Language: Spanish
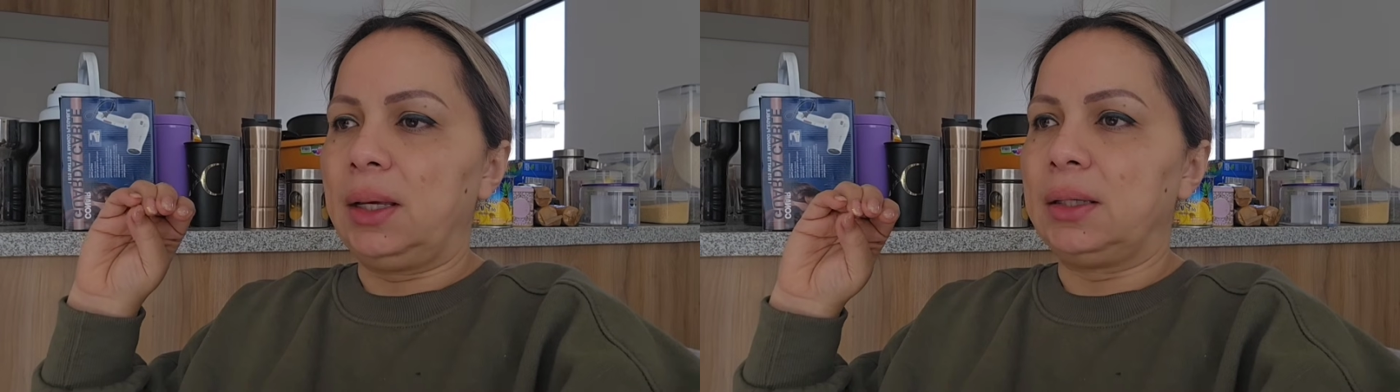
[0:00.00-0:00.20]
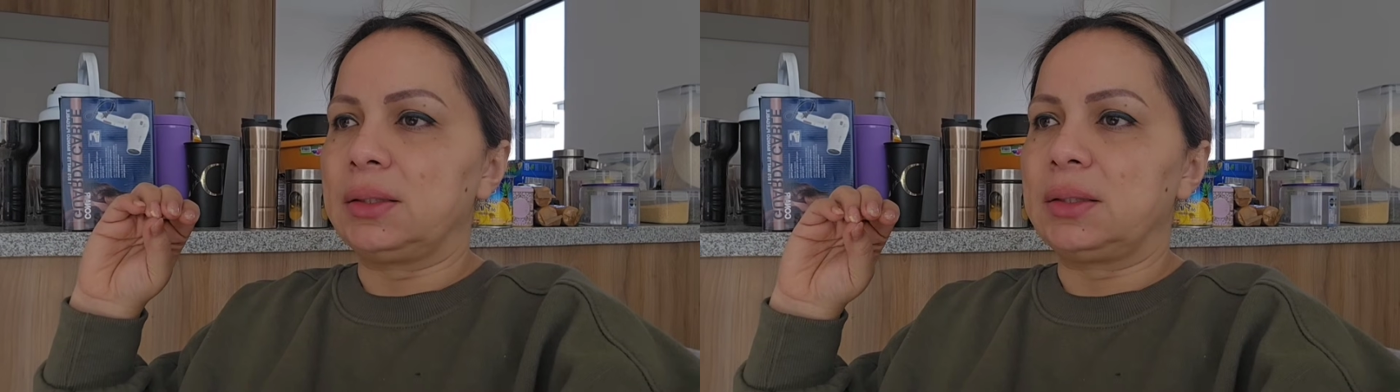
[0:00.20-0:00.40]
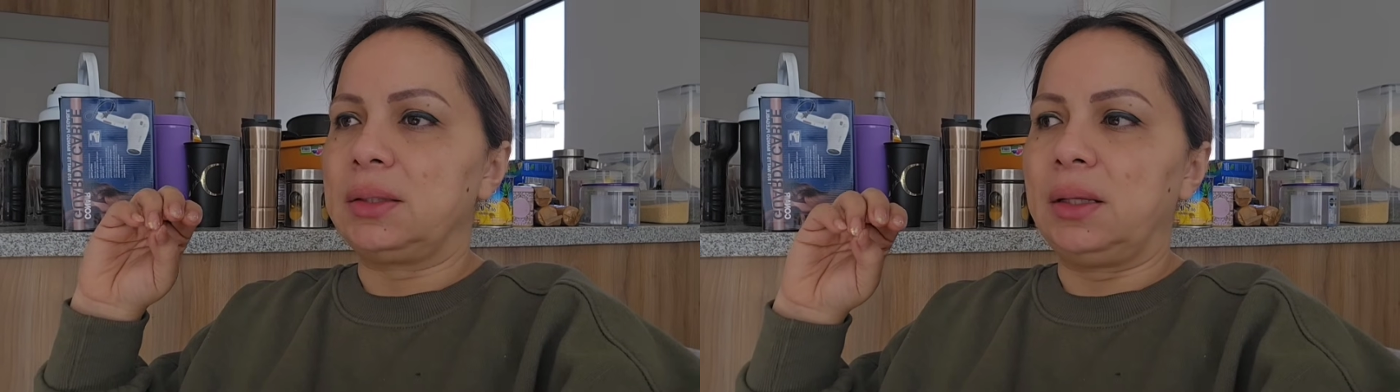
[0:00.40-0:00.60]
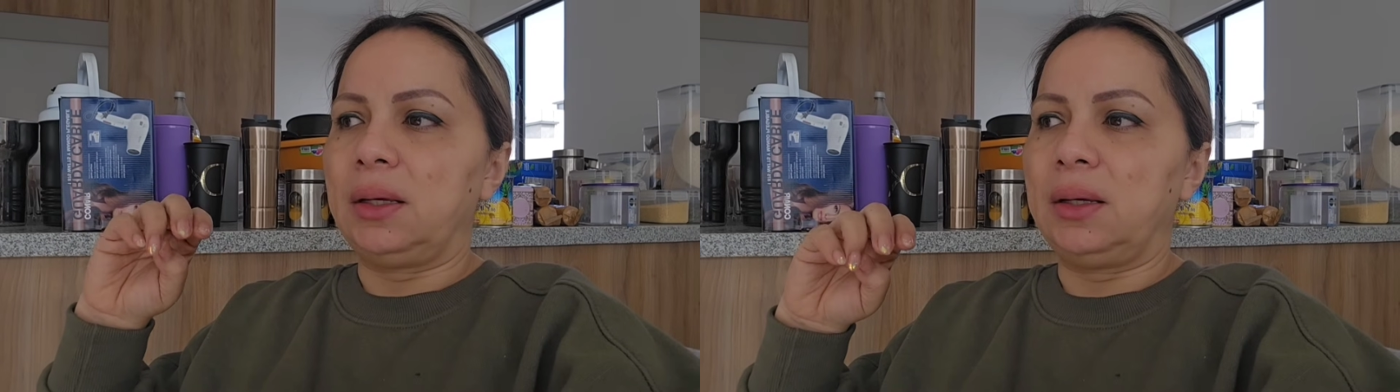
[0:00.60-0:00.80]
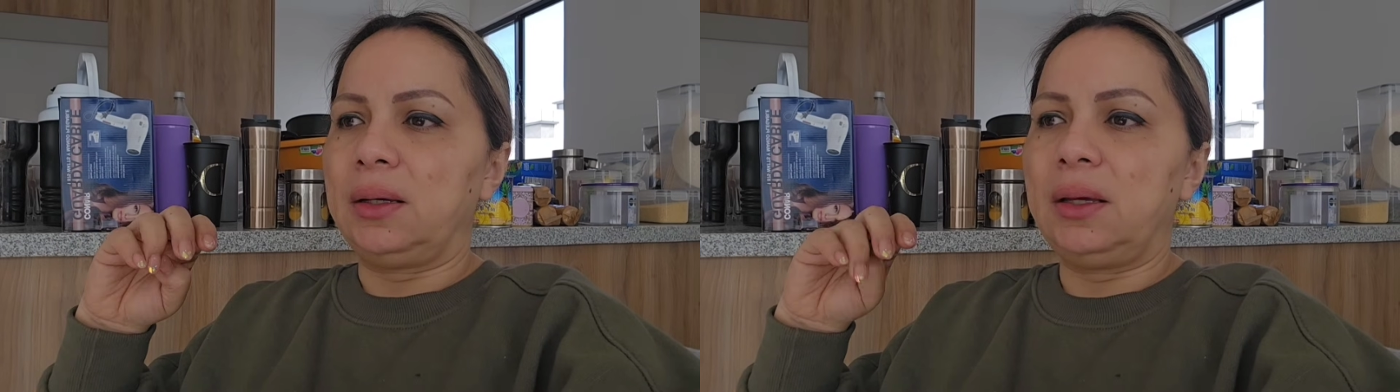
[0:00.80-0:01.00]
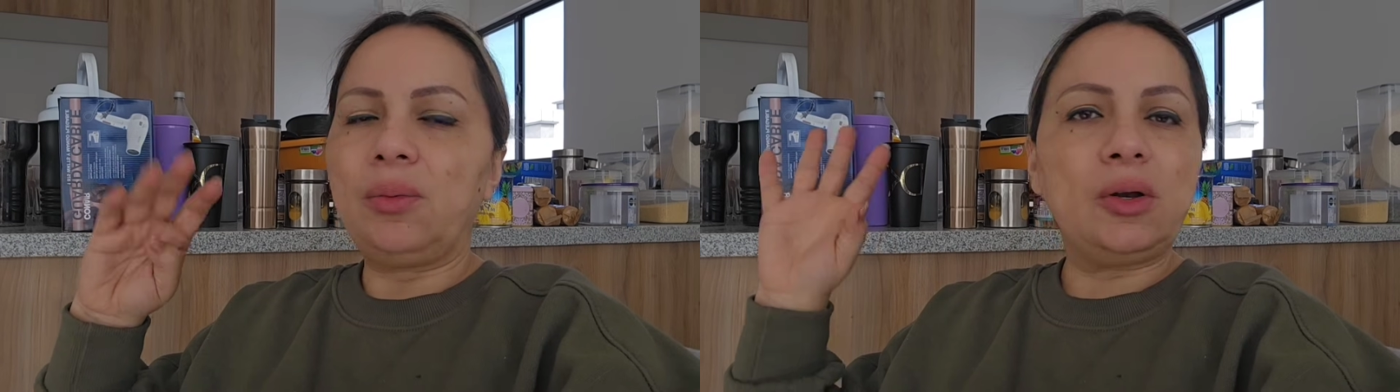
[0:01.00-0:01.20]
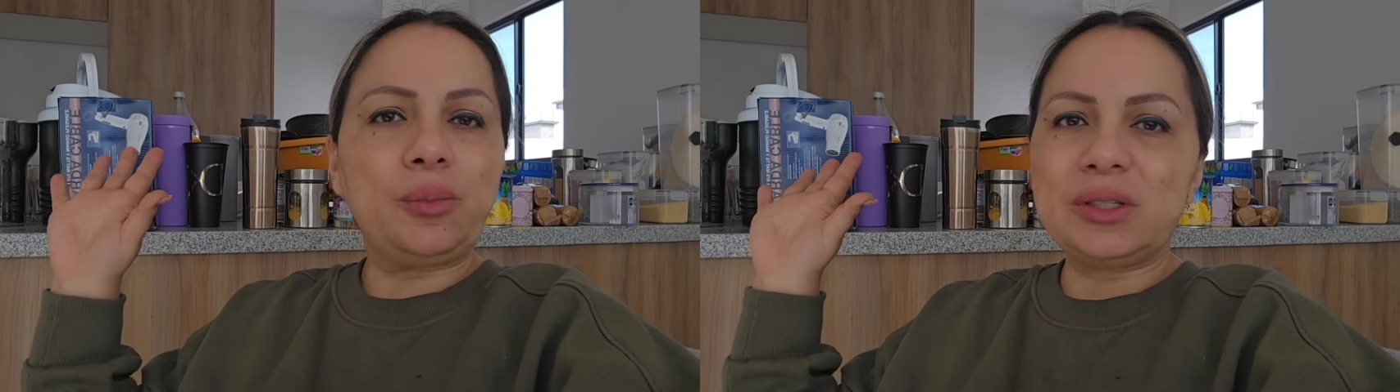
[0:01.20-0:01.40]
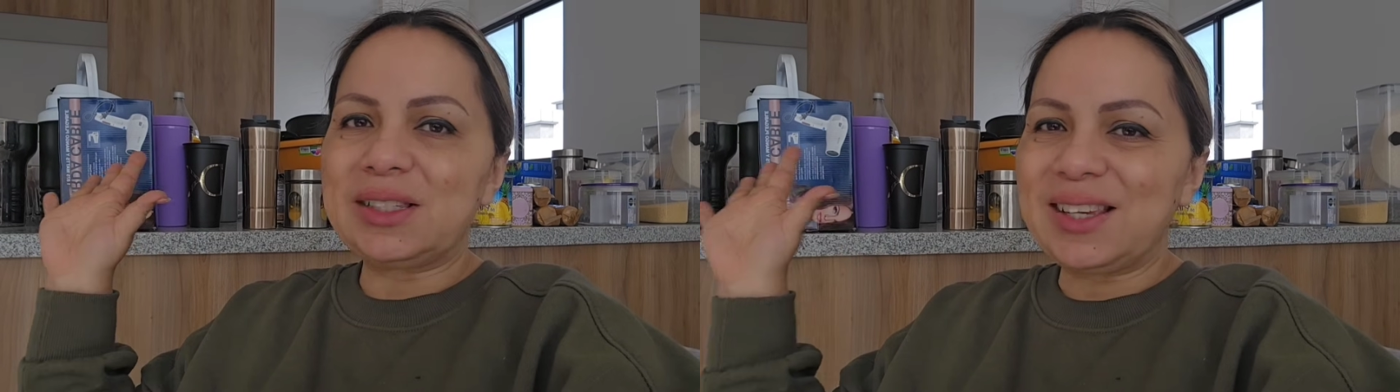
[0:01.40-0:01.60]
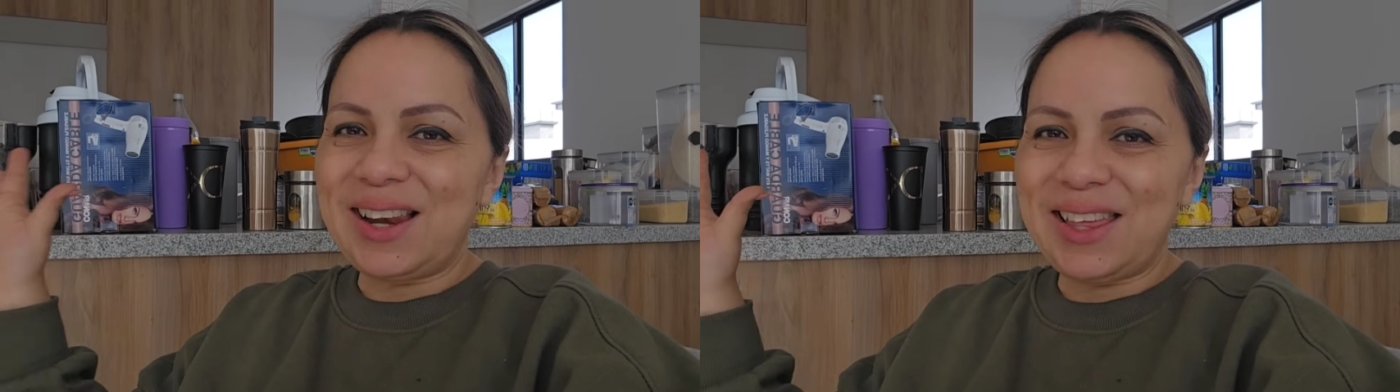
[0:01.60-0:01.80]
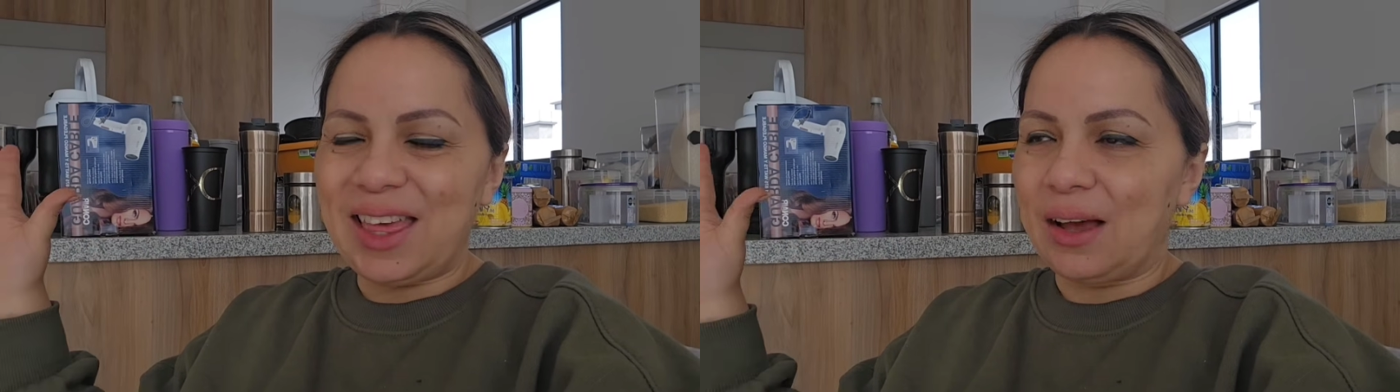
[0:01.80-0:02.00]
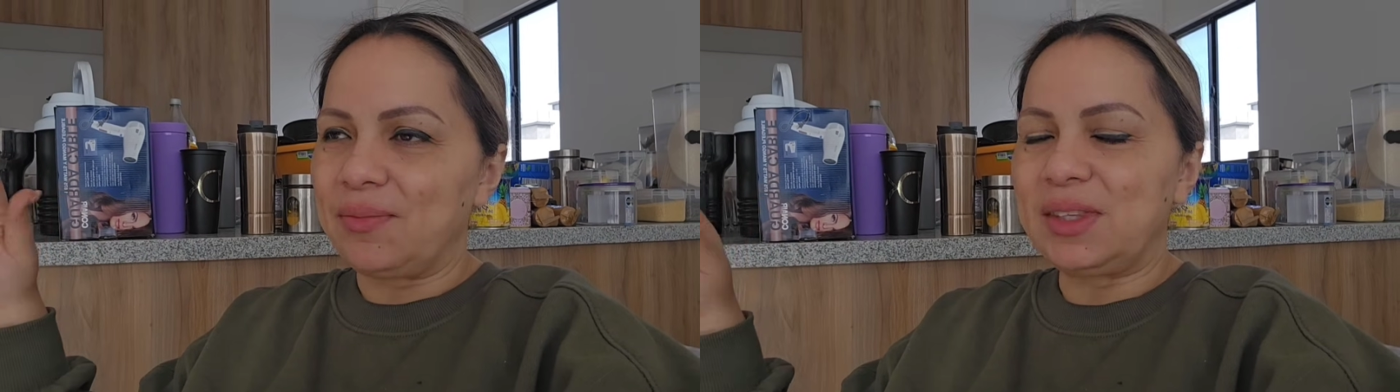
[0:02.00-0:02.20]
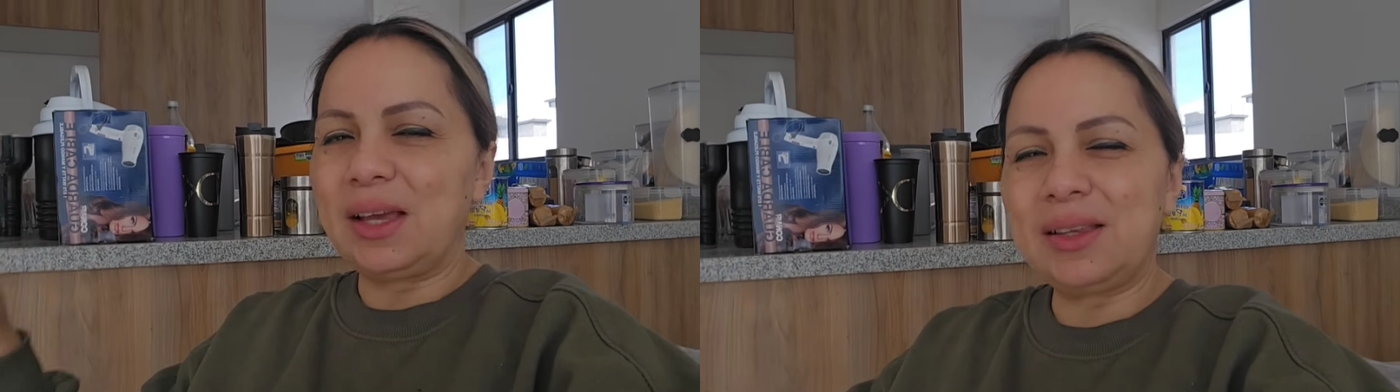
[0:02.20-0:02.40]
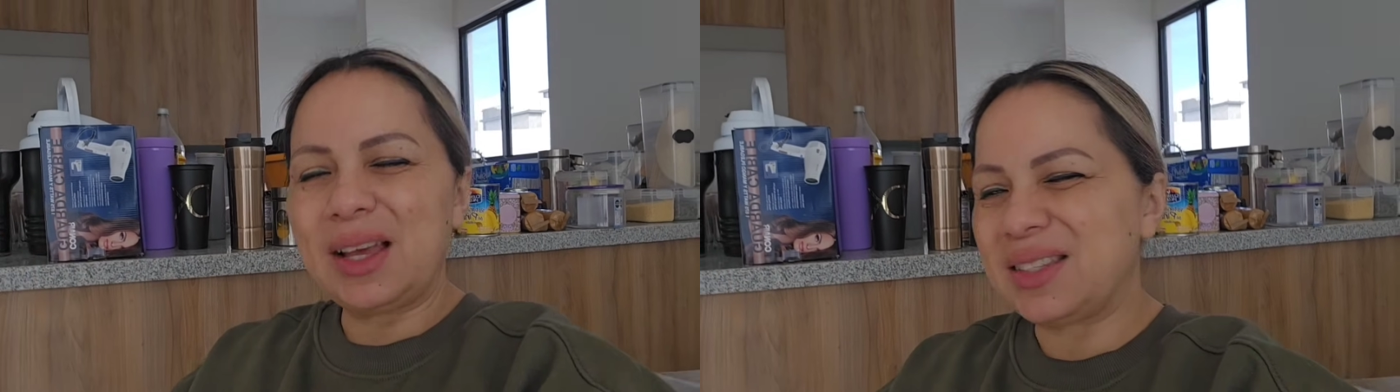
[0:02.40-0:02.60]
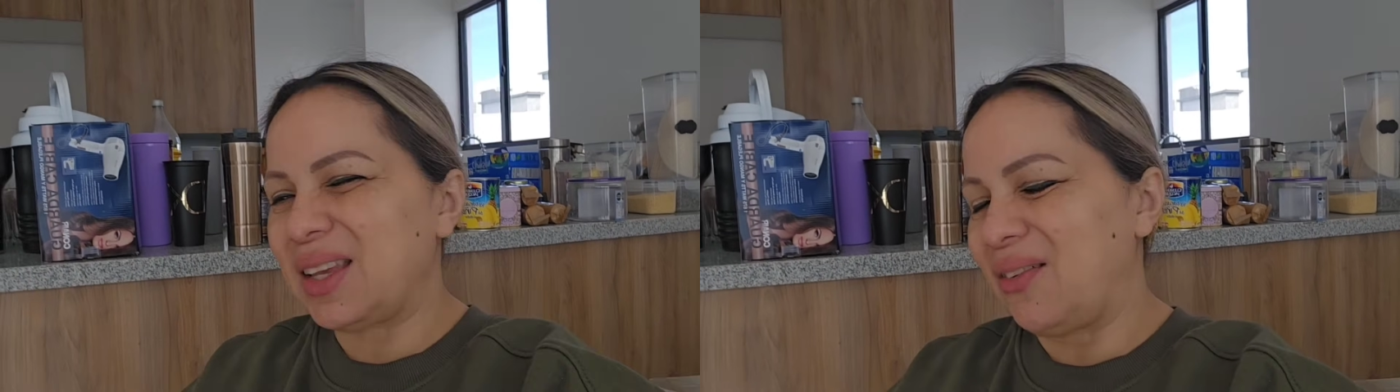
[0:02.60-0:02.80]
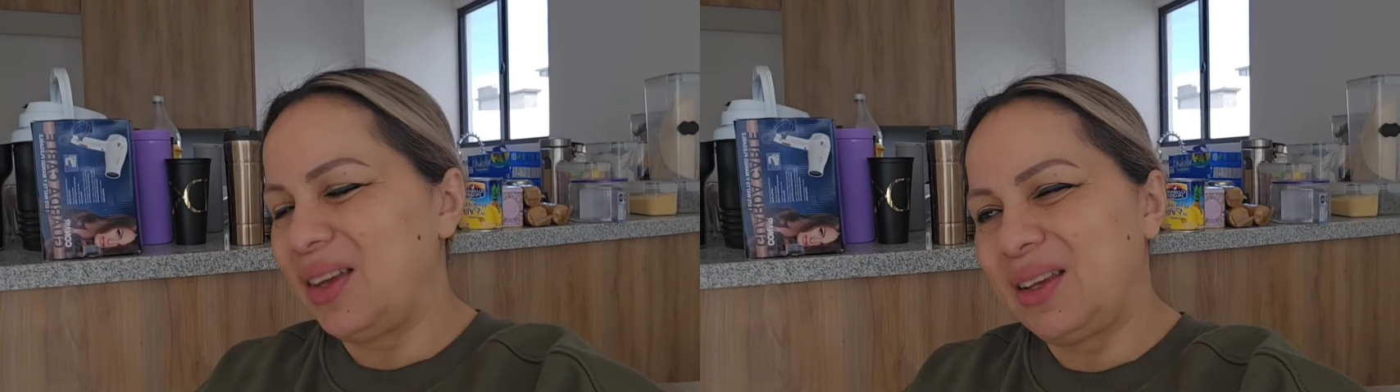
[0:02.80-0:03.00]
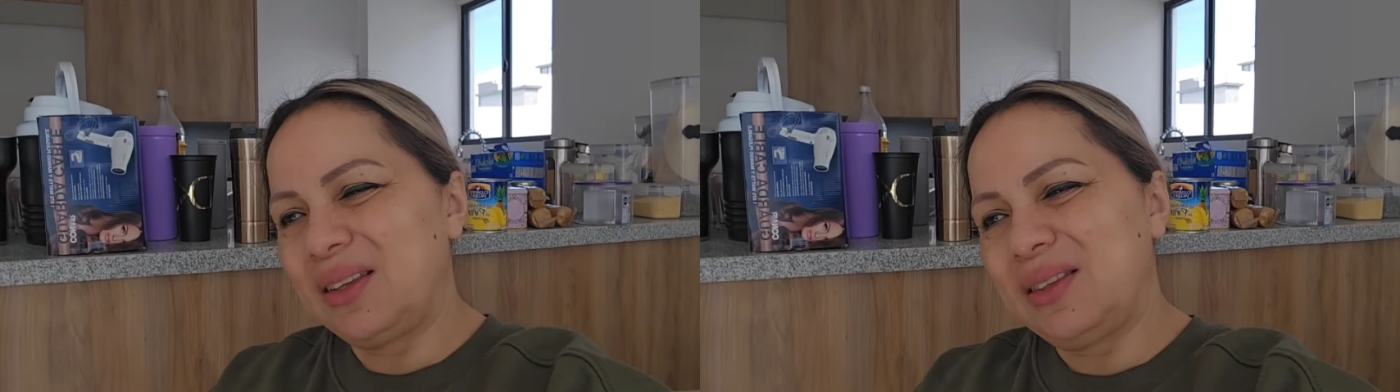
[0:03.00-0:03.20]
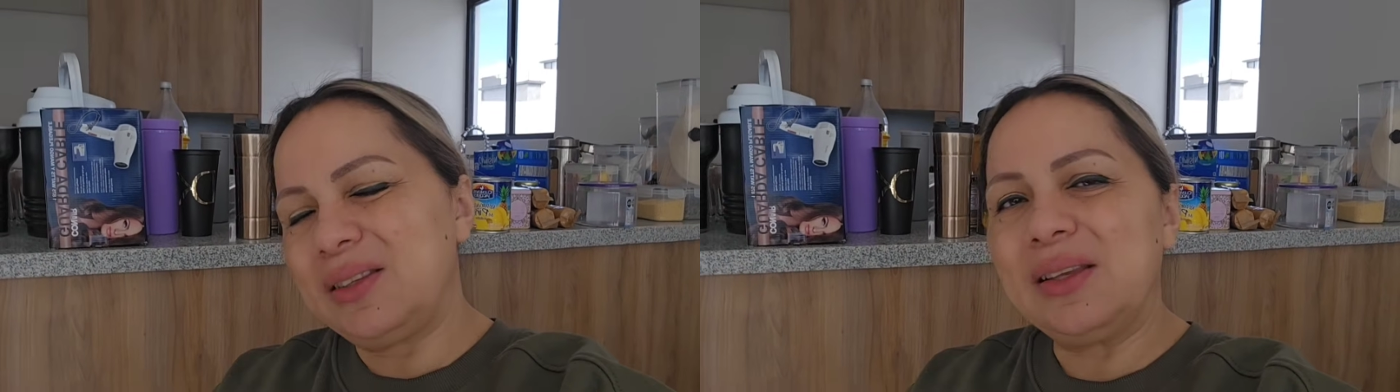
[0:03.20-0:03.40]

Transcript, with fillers: Este, y bueno, pues esa es la idea, ya, ya saben,